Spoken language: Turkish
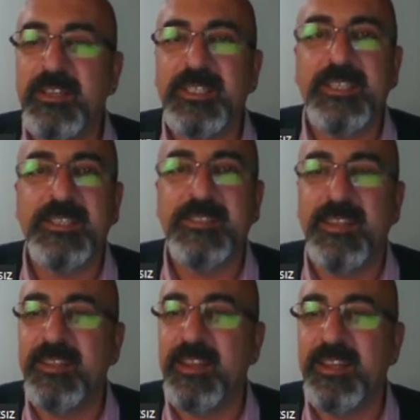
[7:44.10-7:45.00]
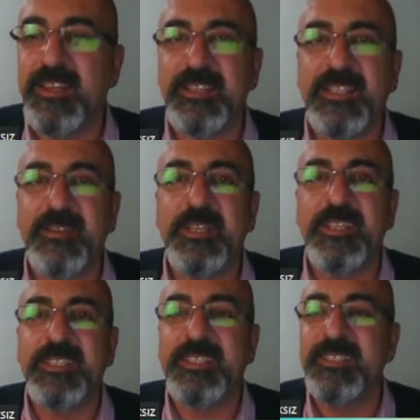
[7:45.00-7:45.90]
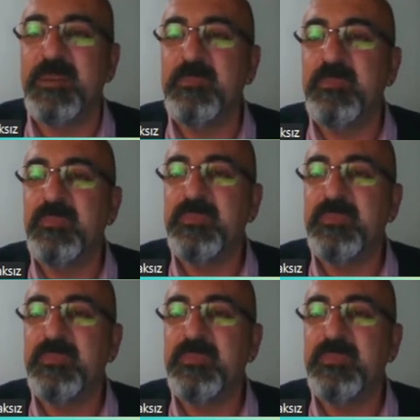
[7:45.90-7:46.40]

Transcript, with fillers: derse katılan arkadaşlarımın arasında.